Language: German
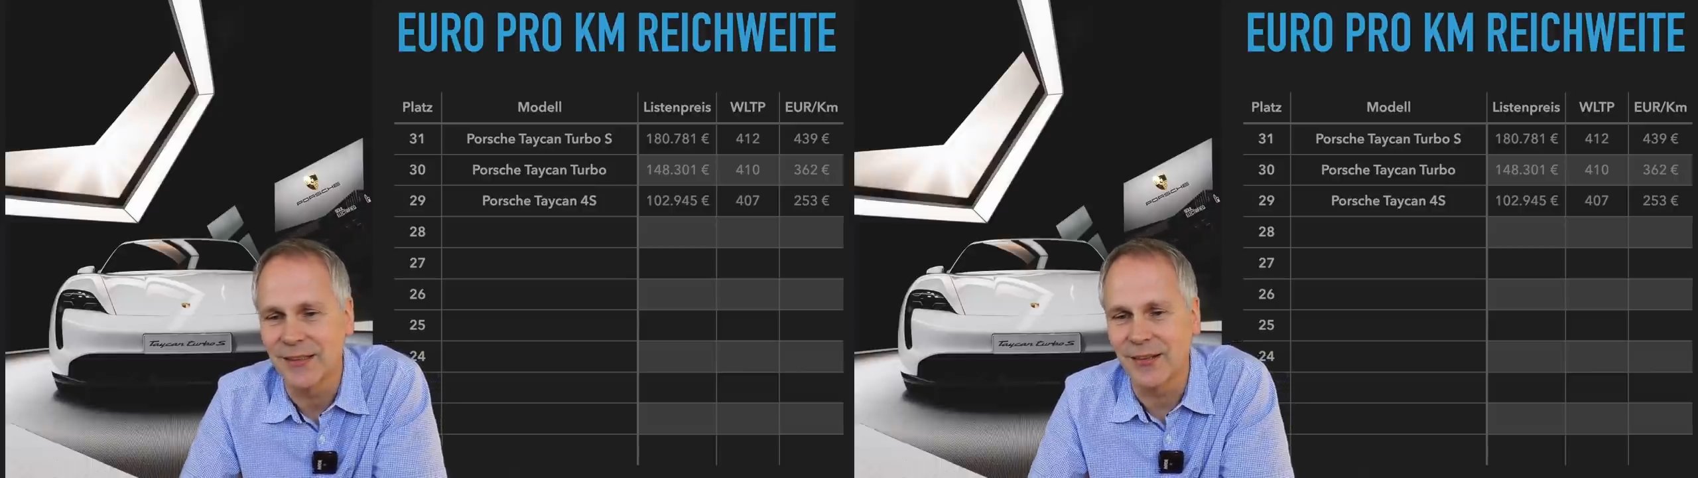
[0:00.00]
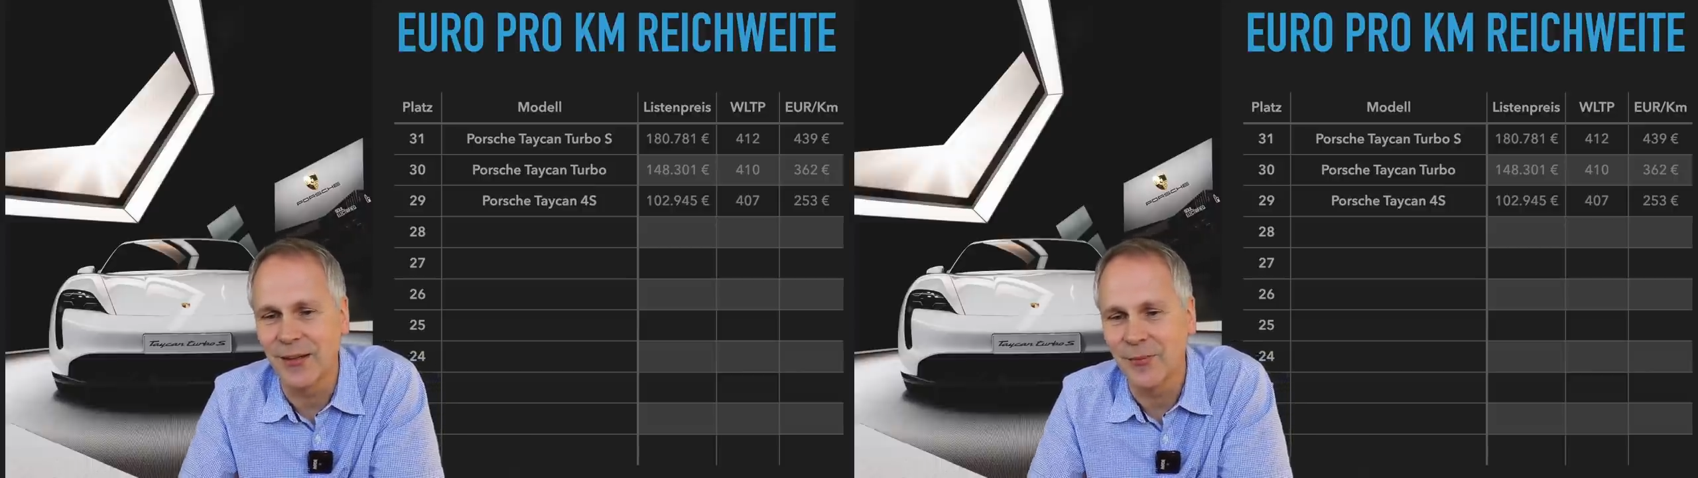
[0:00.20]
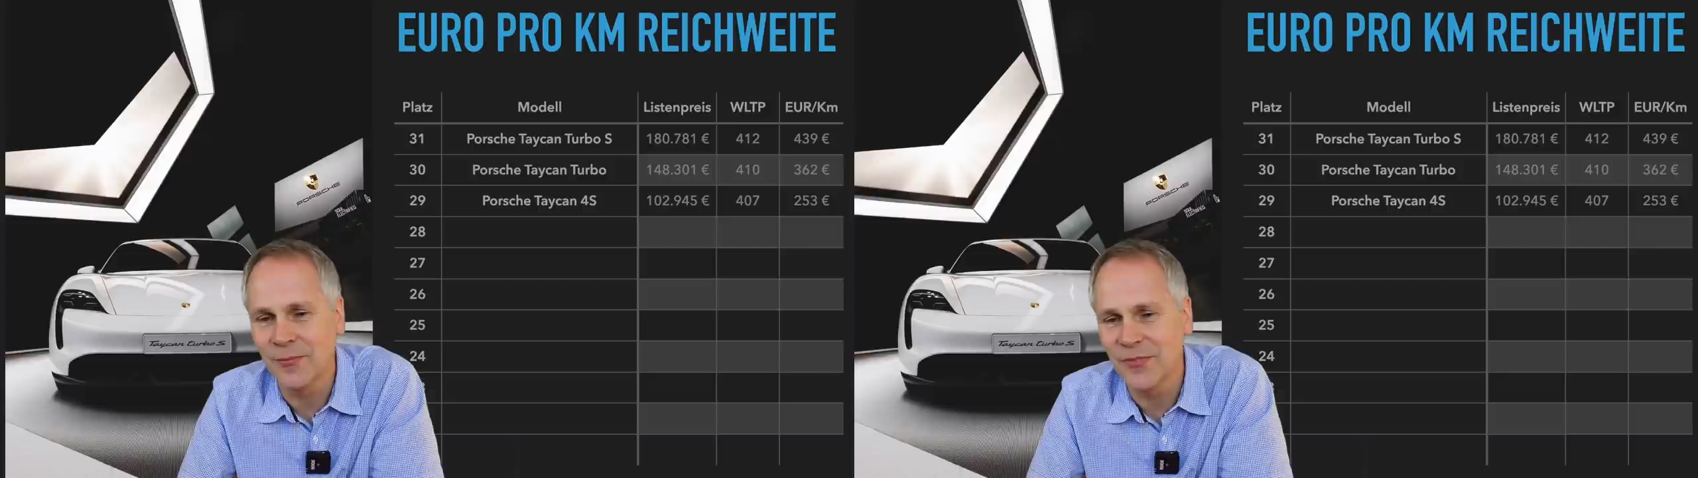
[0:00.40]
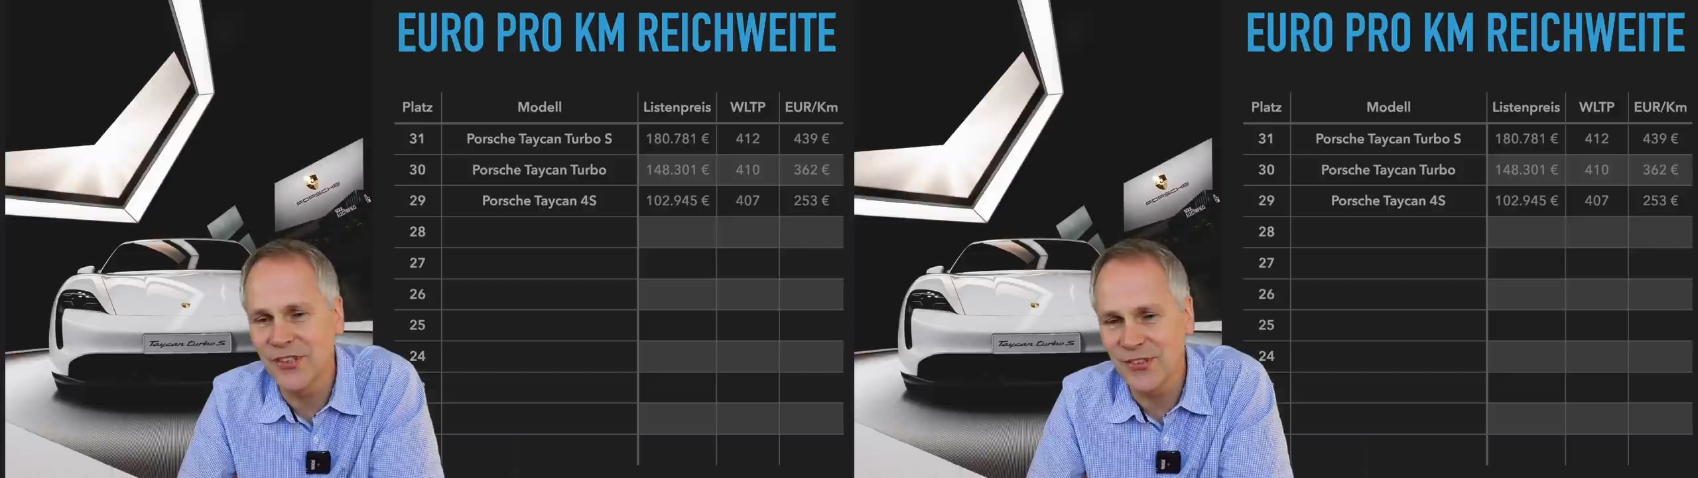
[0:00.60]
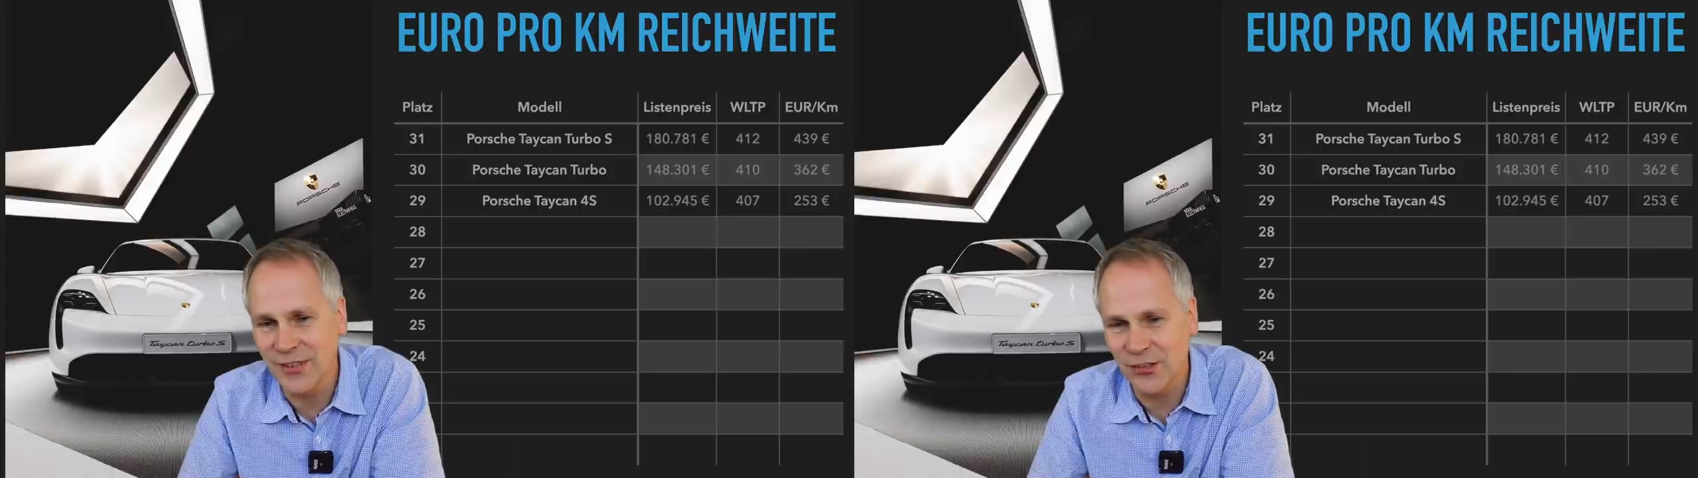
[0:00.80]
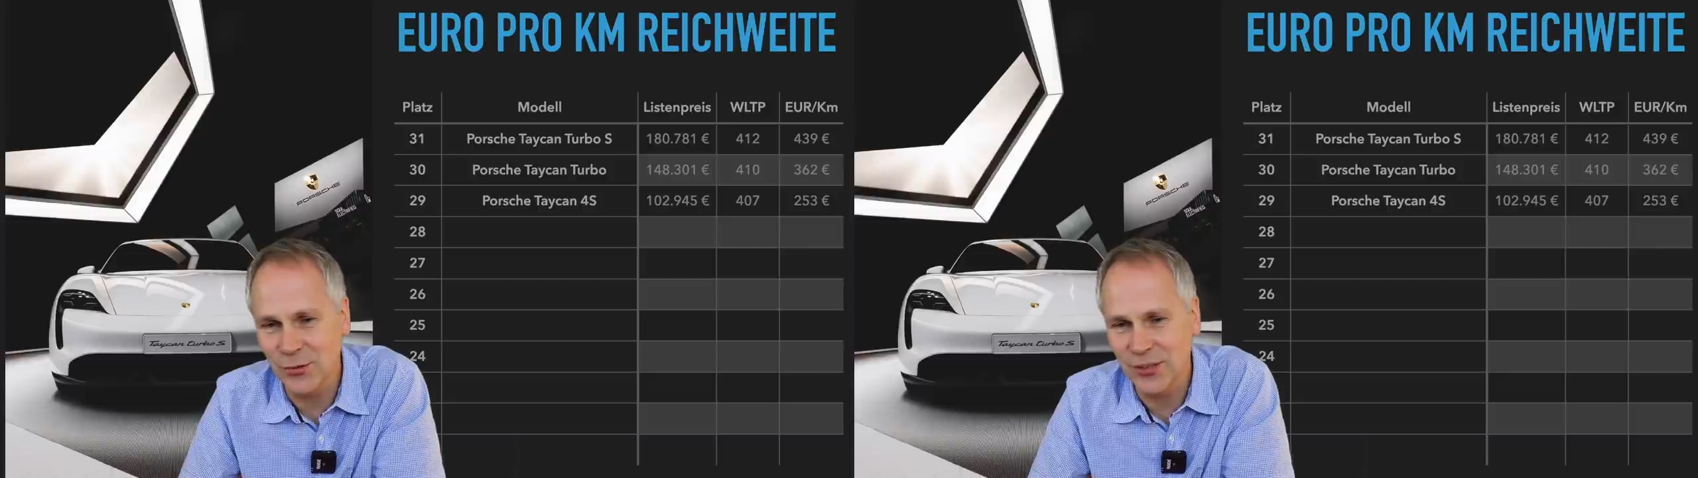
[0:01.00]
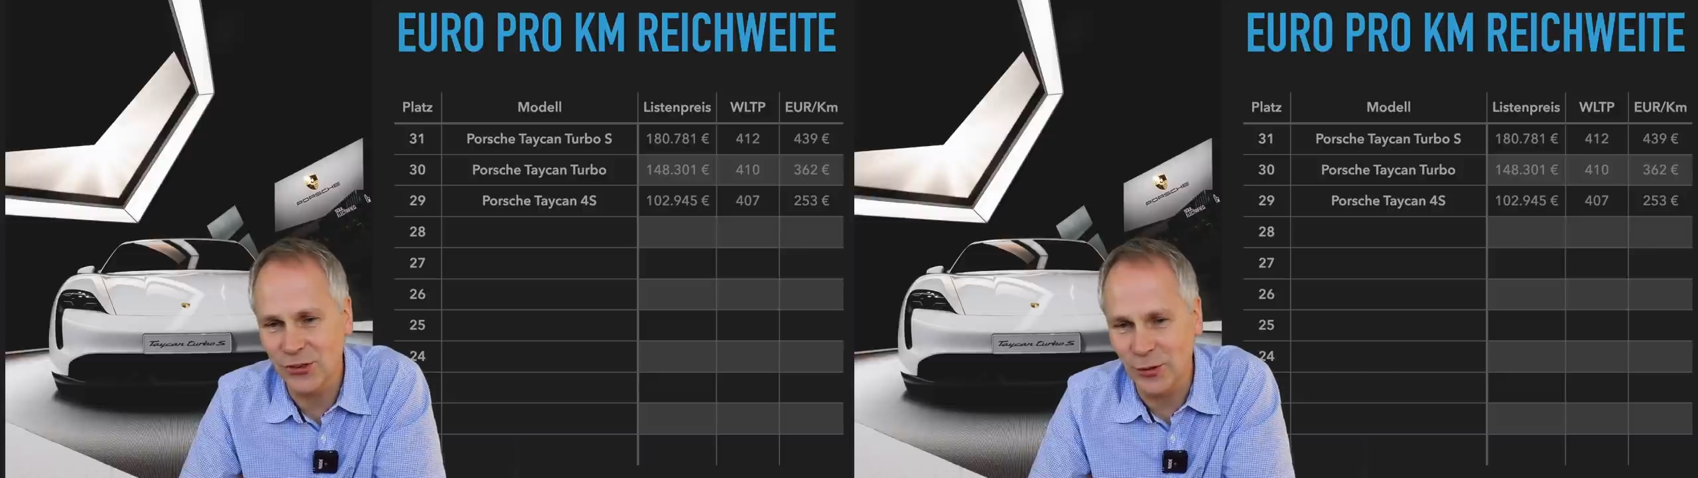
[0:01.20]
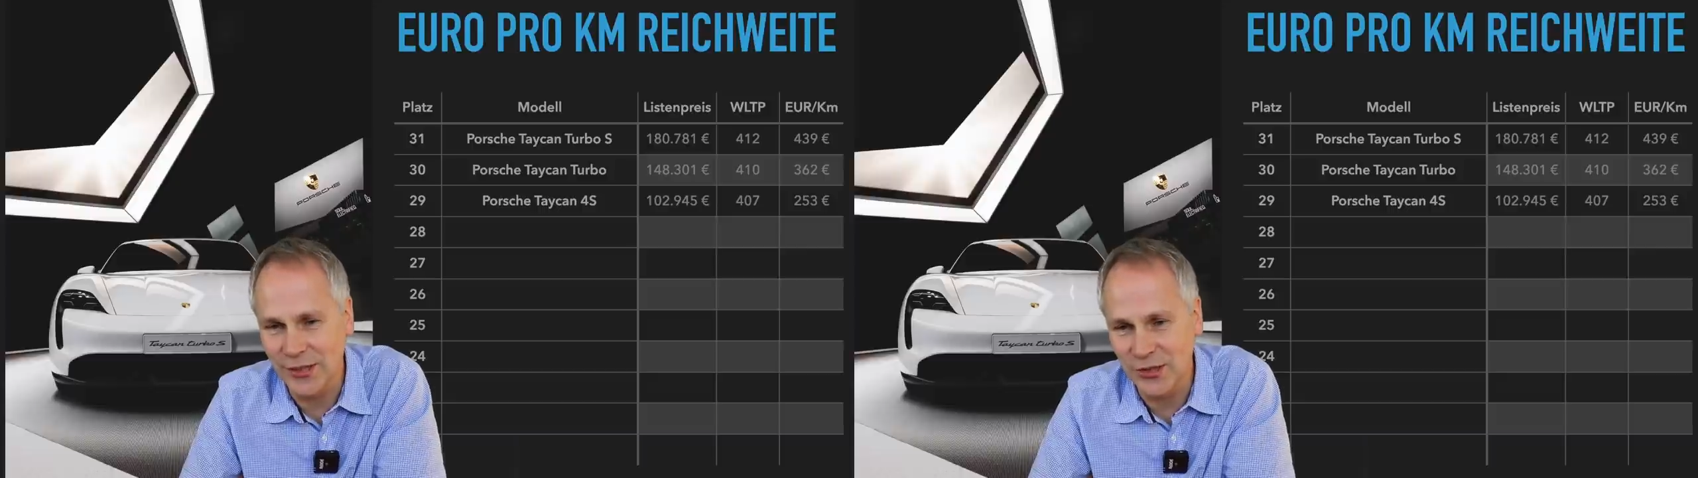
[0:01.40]
Ähm, die sind natürlich
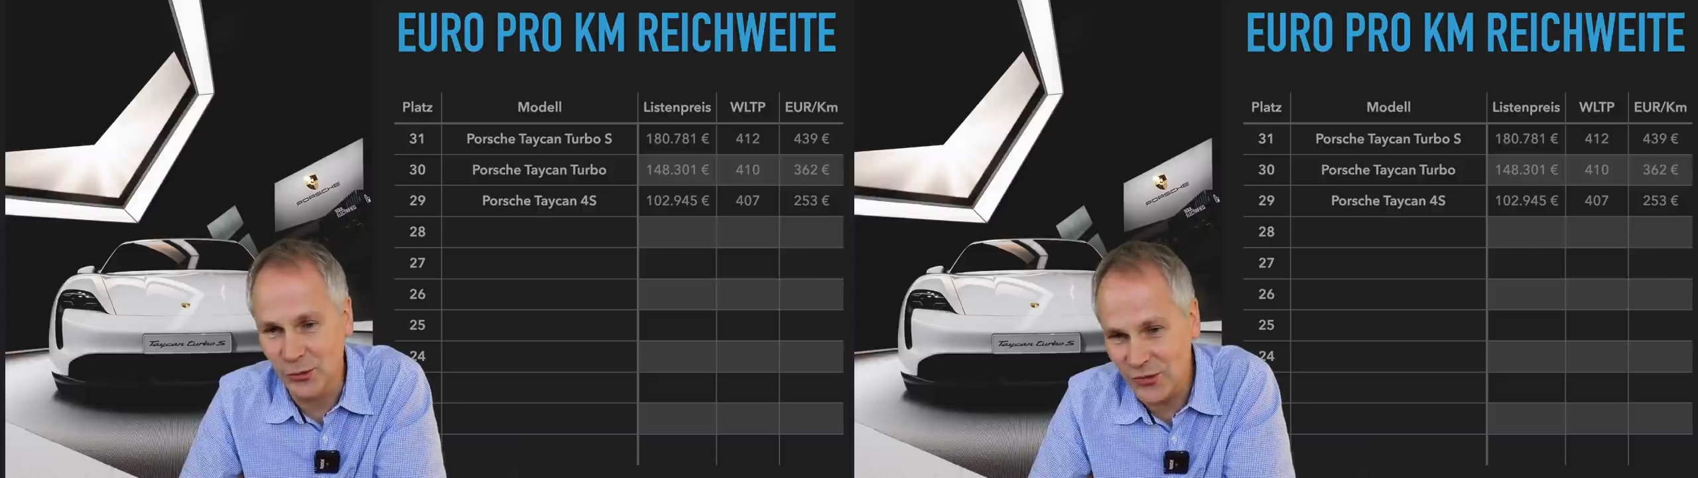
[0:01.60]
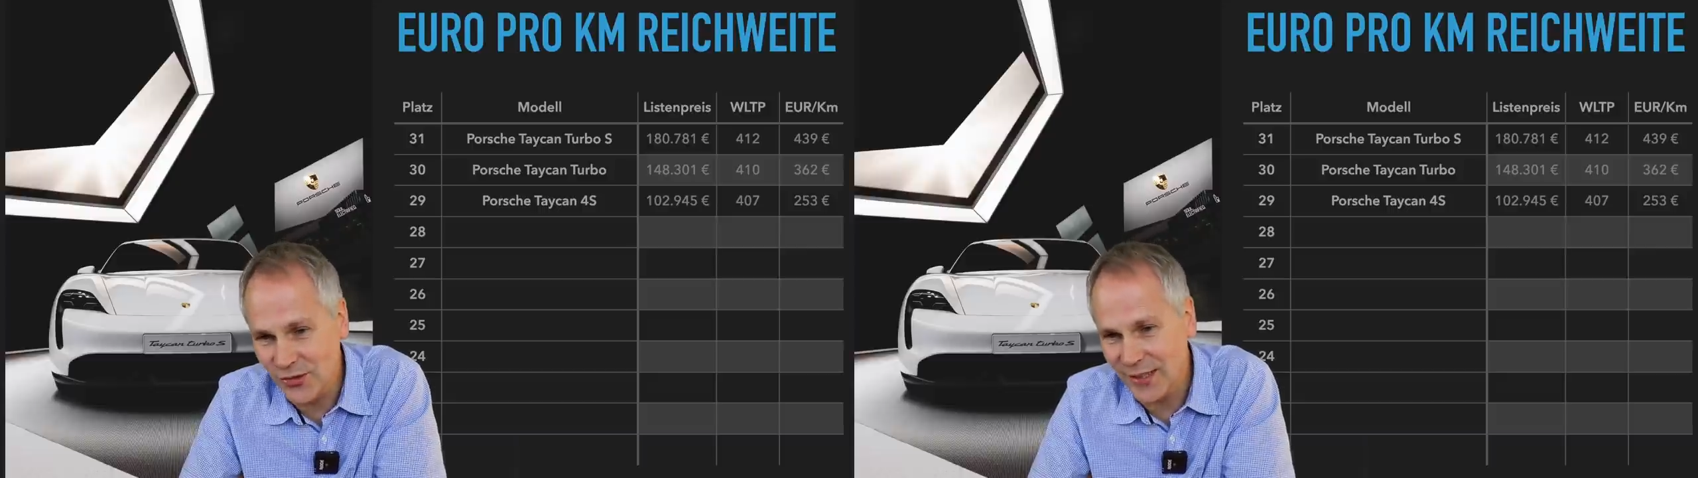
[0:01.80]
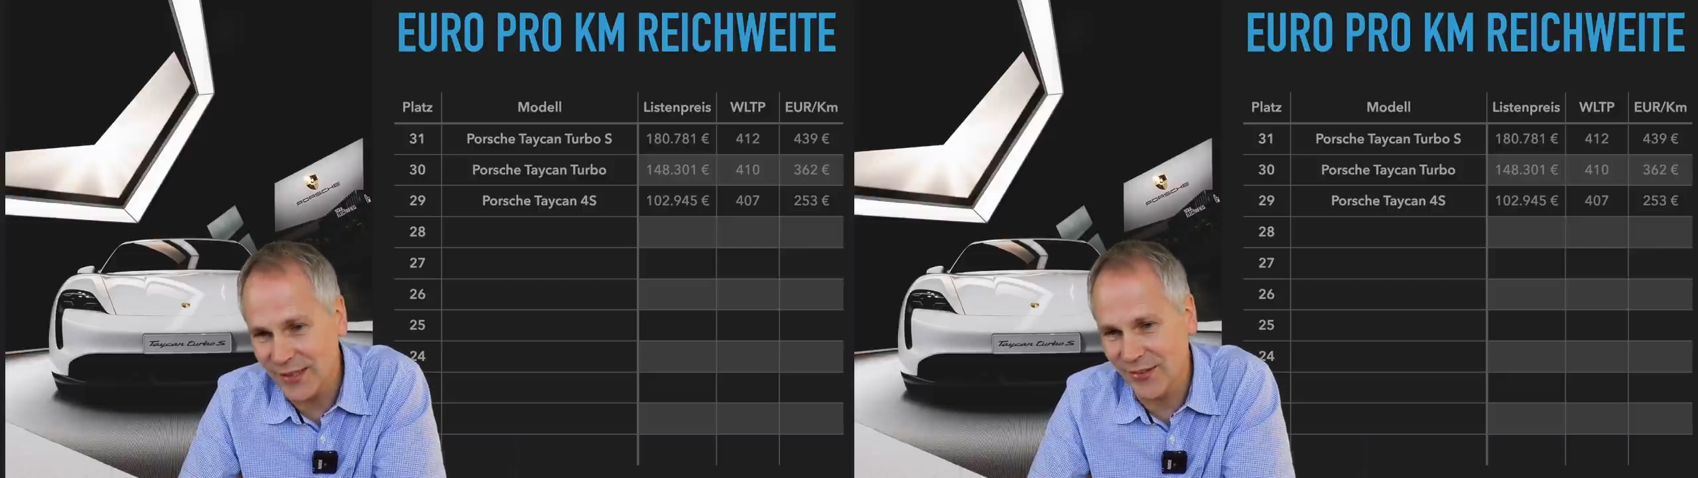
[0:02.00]
deutlich günstiger.